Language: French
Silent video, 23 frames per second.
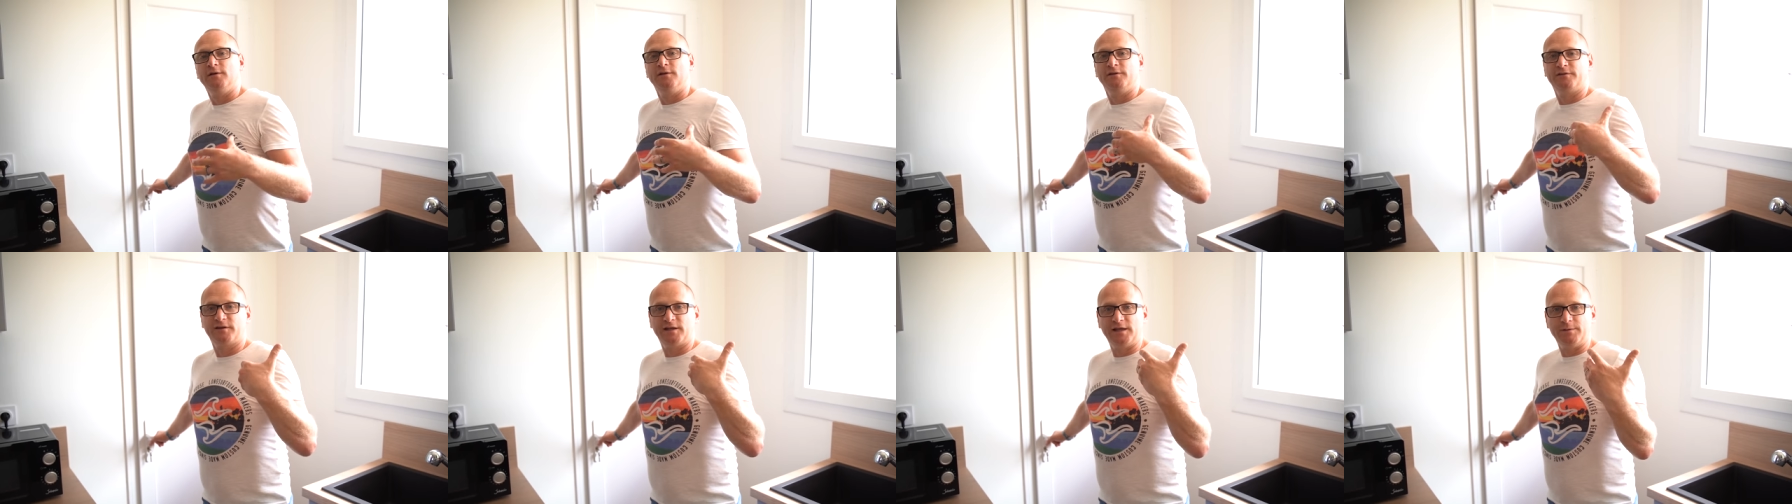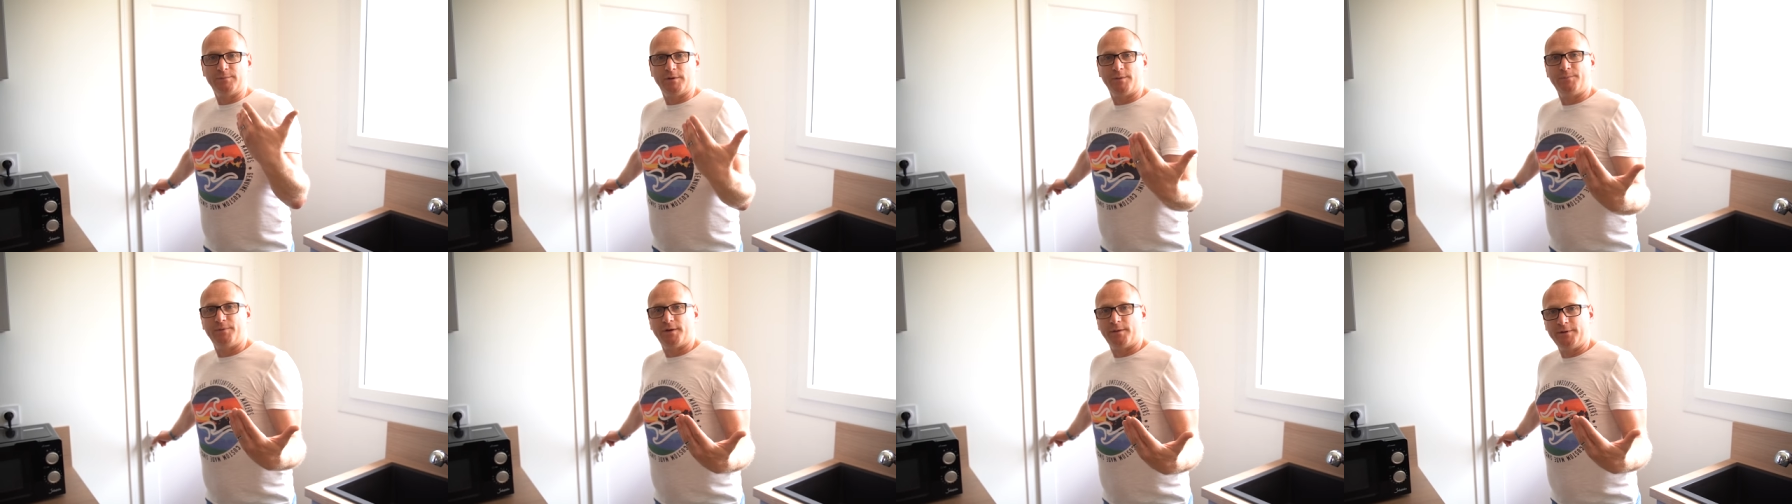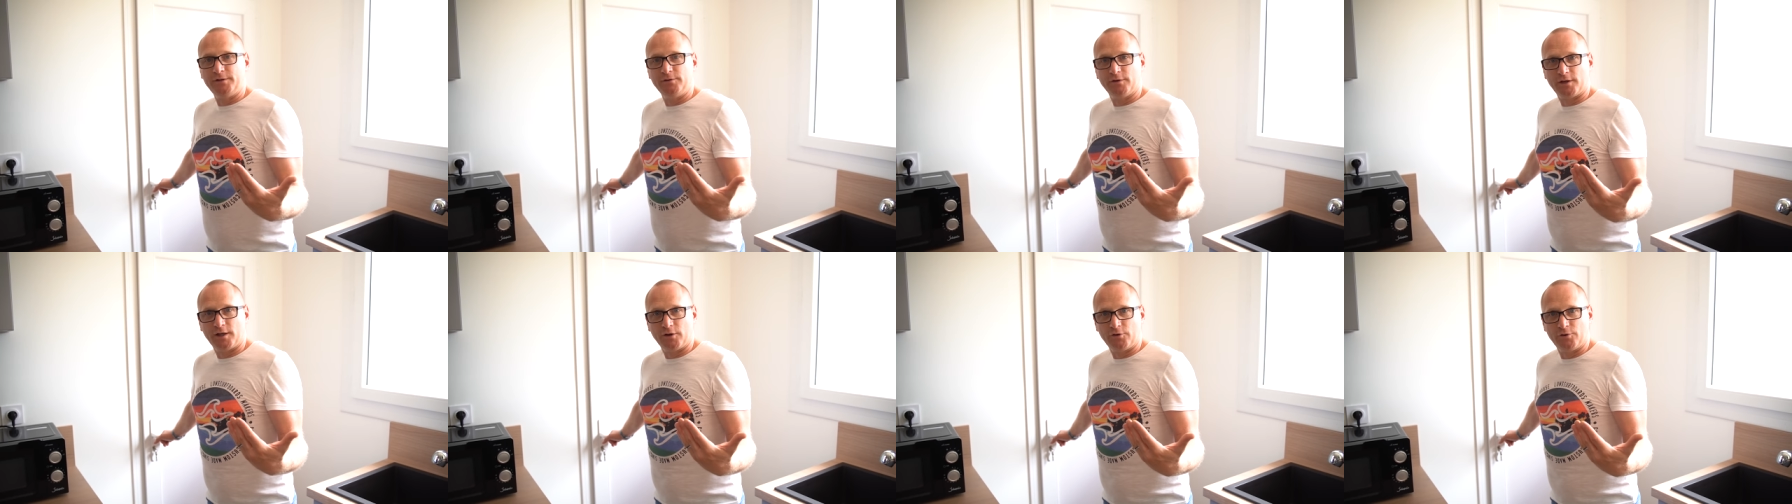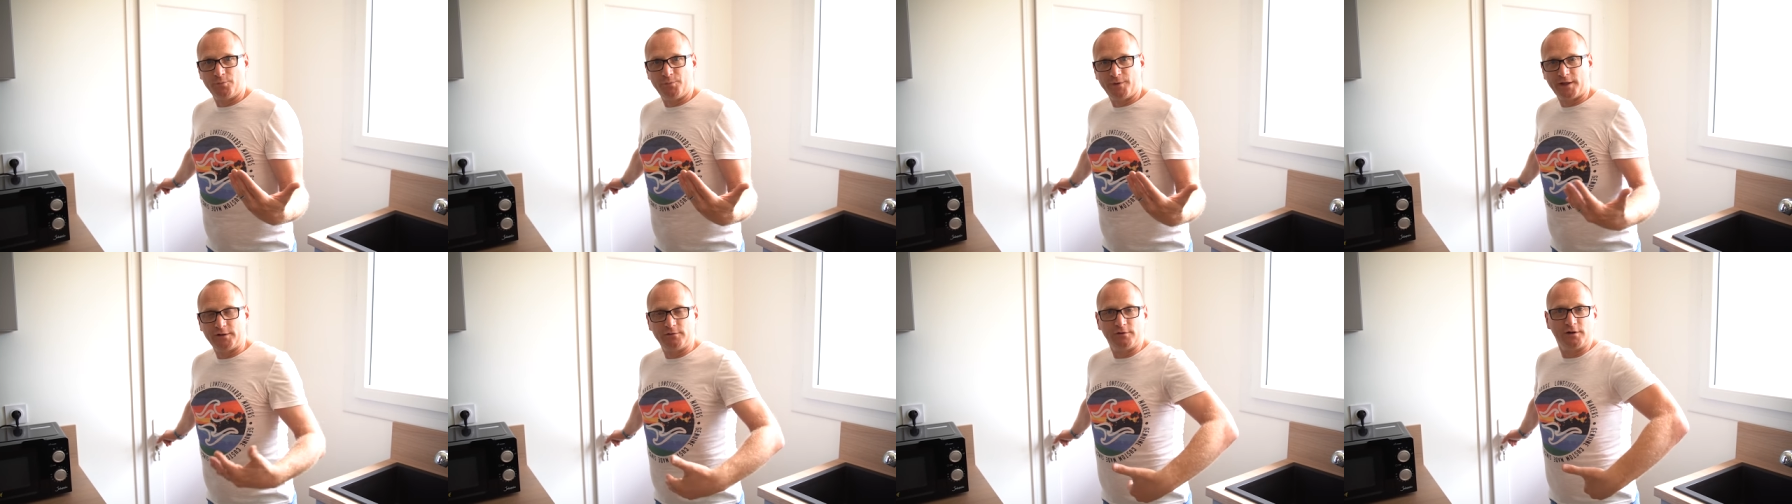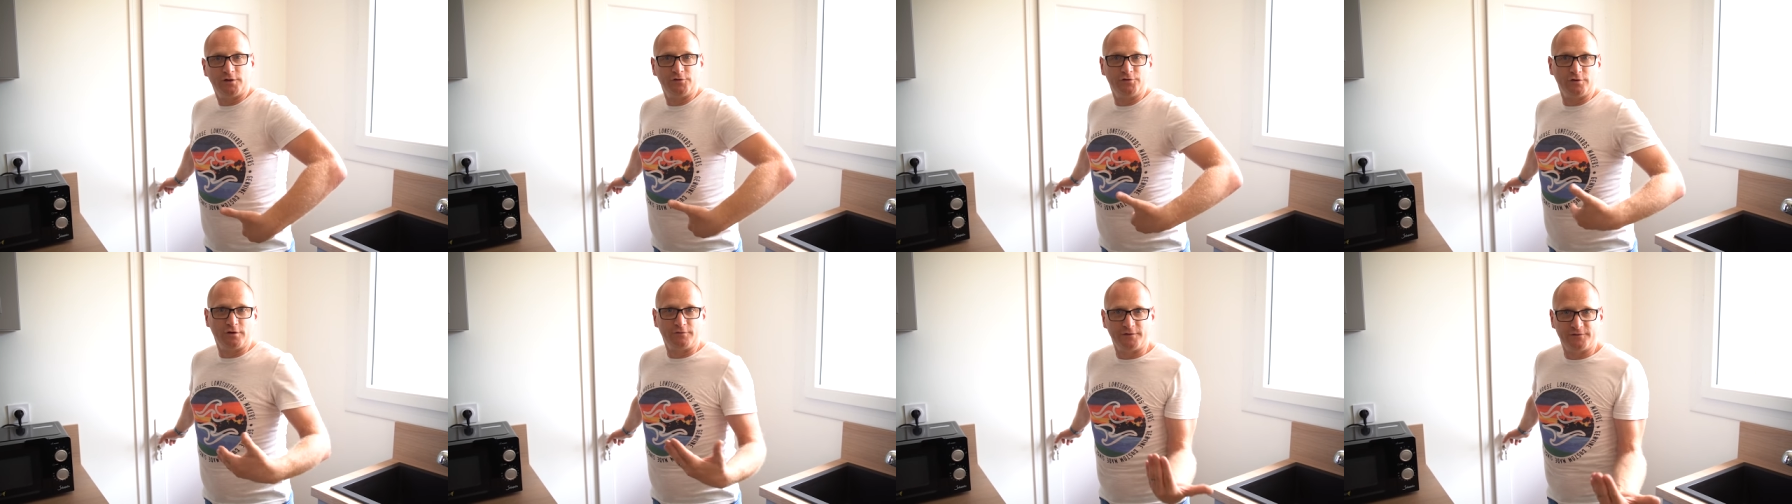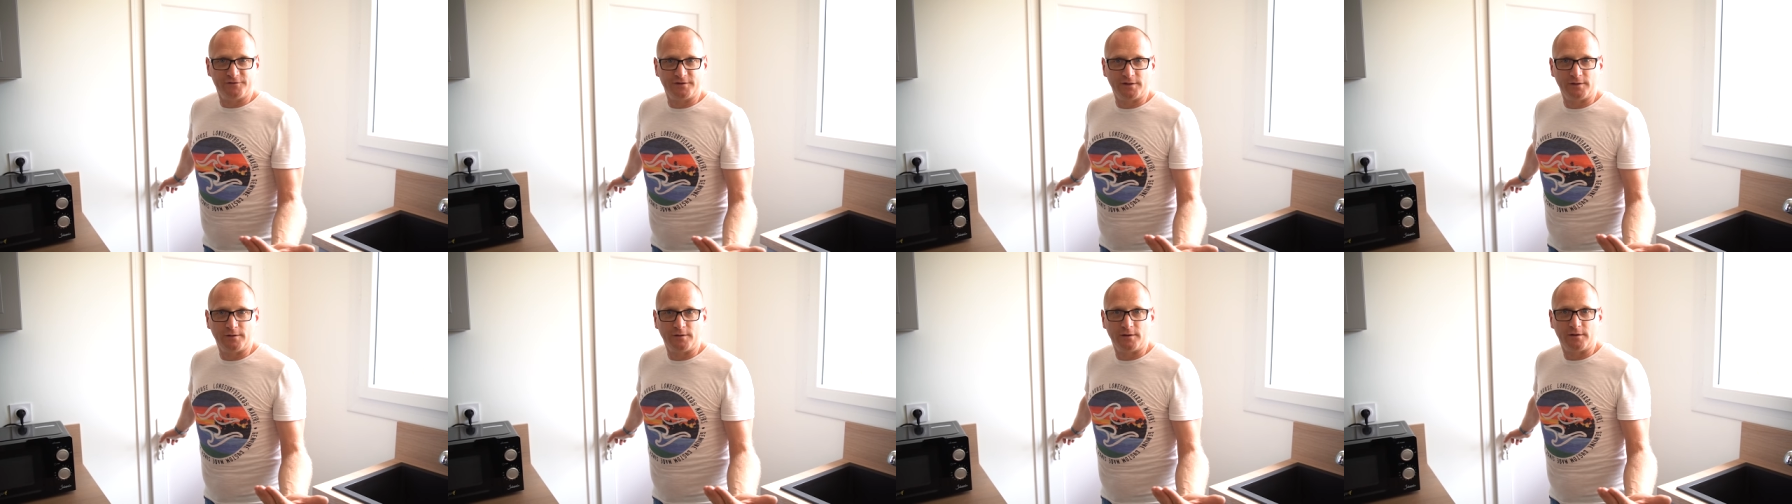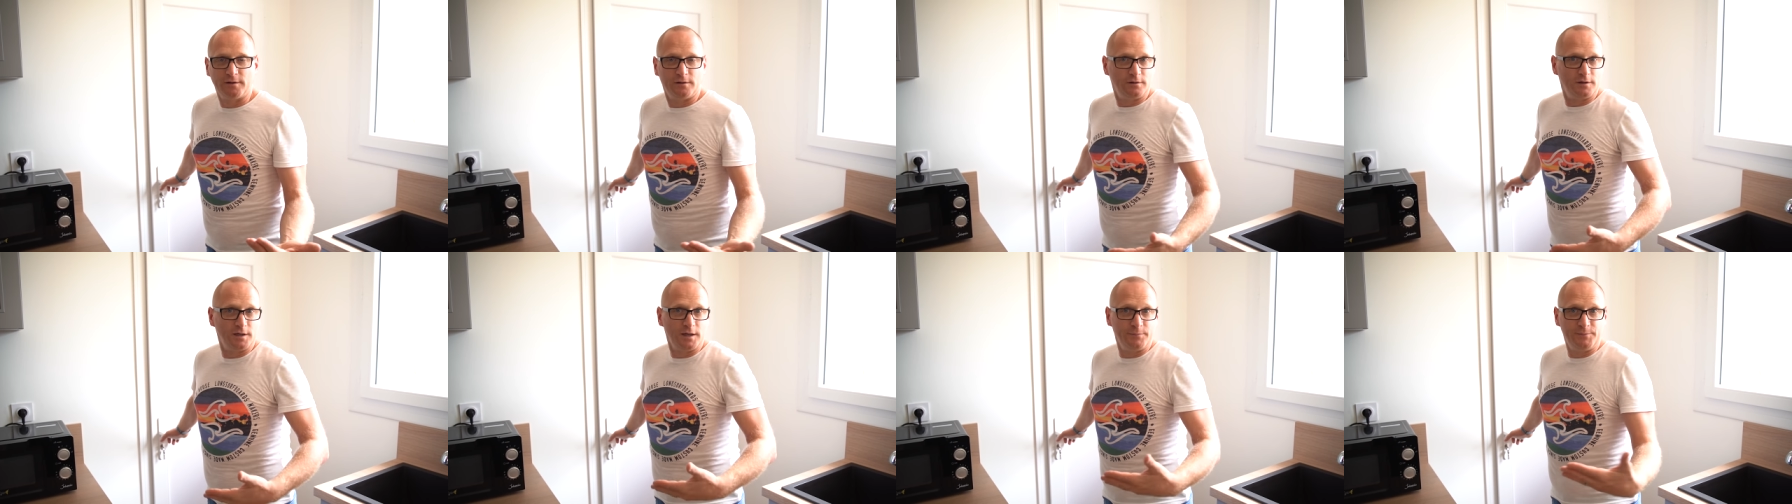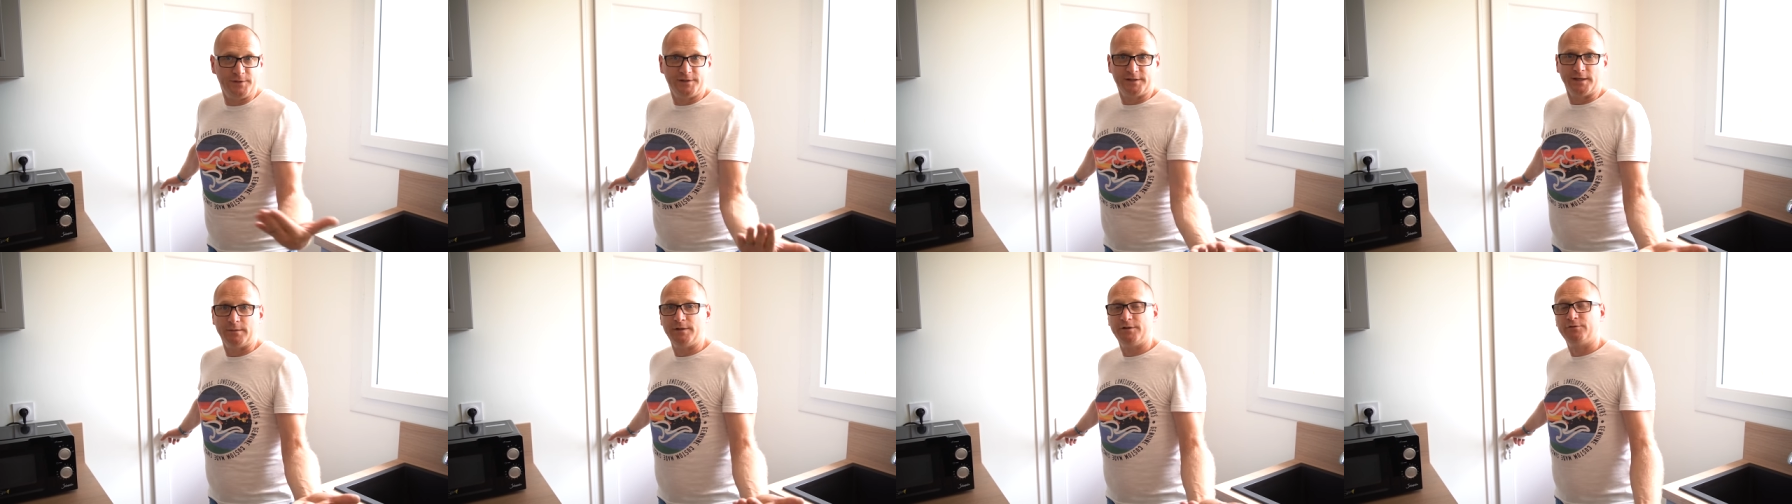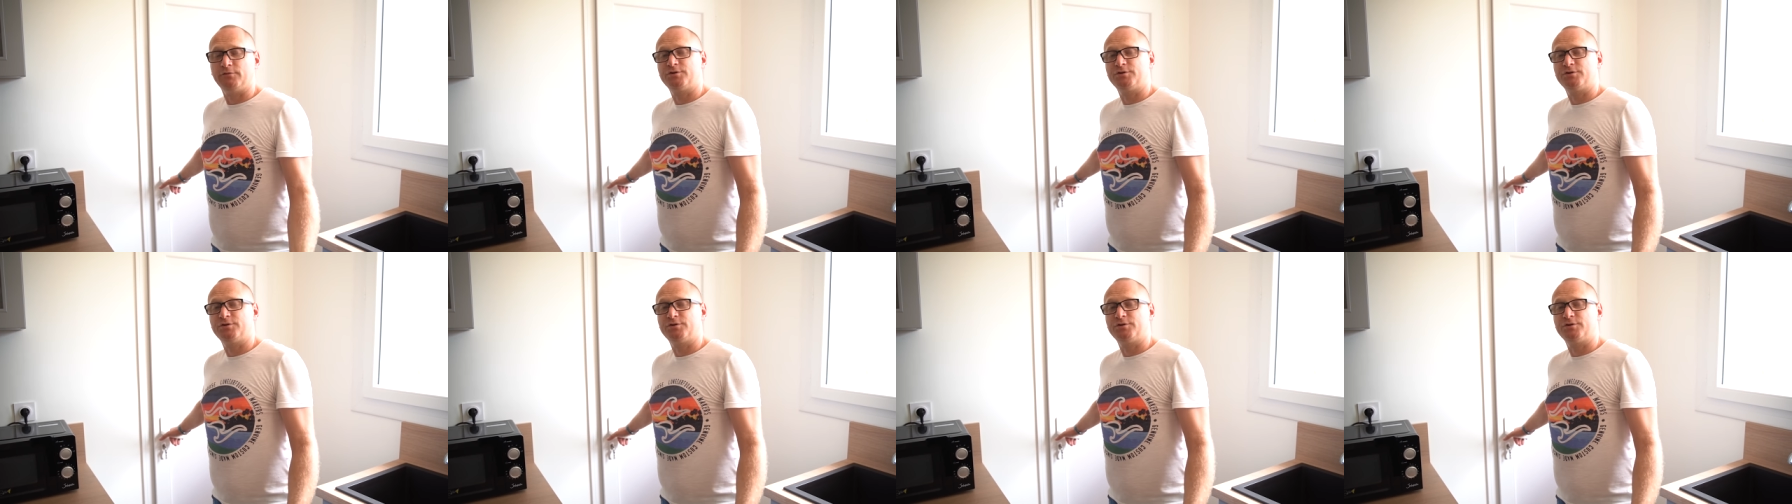ce qui m'a permis de récupérer de la surface euh, euh, habitable.